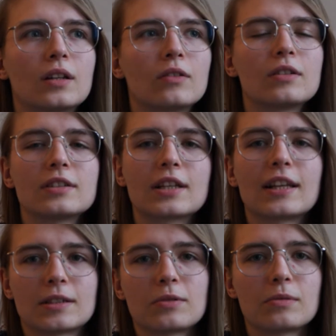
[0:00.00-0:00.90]
no nie
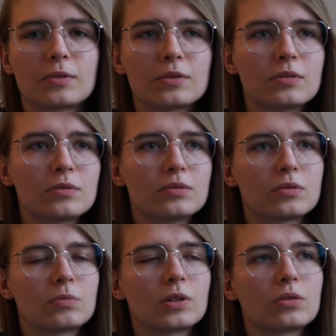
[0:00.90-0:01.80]
zgadzam się po prostu z
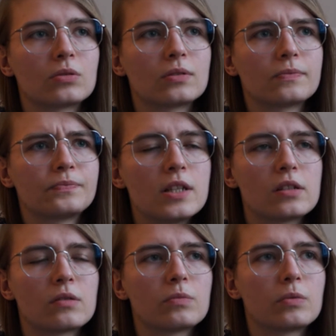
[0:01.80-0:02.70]
ludźmi, którzy
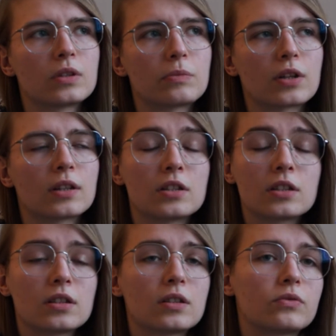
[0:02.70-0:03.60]
cisną po na przykład
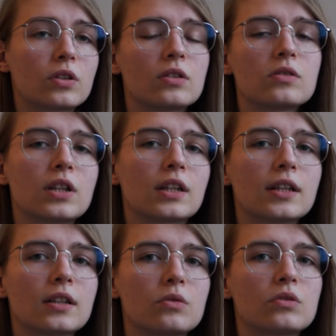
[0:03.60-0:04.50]
naszych wschodnich
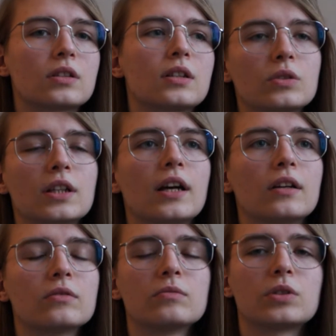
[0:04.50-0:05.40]
sąsiadach, którzy
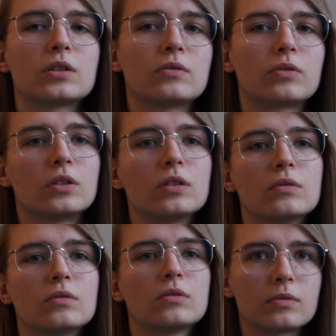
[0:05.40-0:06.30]
uciekają przed wojną,